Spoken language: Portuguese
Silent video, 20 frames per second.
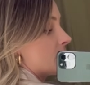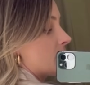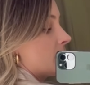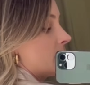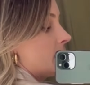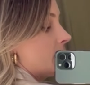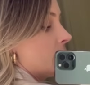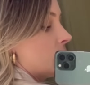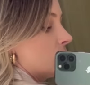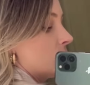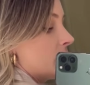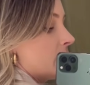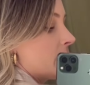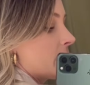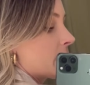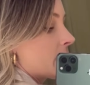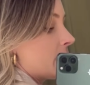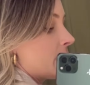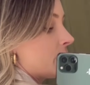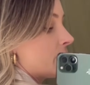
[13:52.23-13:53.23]
ele não tem
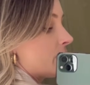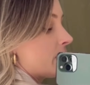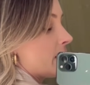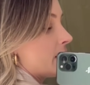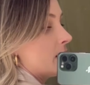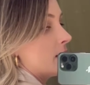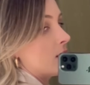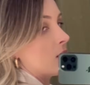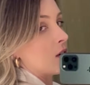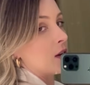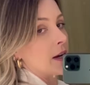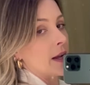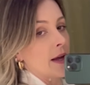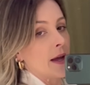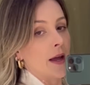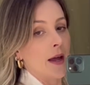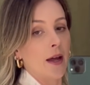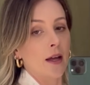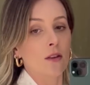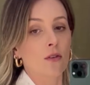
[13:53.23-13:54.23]
aquela fenda, olha, é
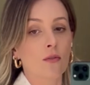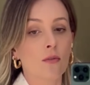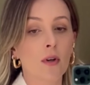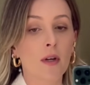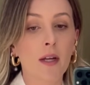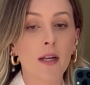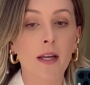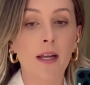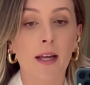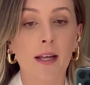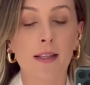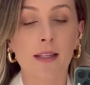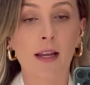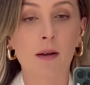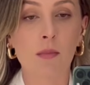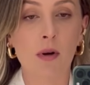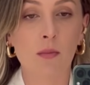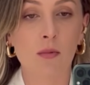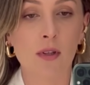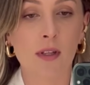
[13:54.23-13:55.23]
reto. E tem
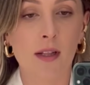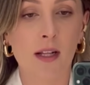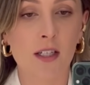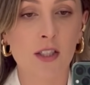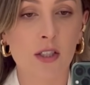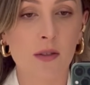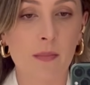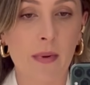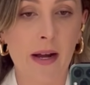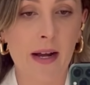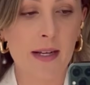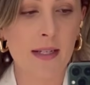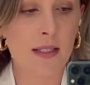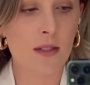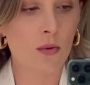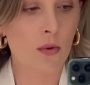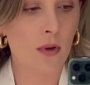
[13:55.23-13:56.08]
uma modelagem mais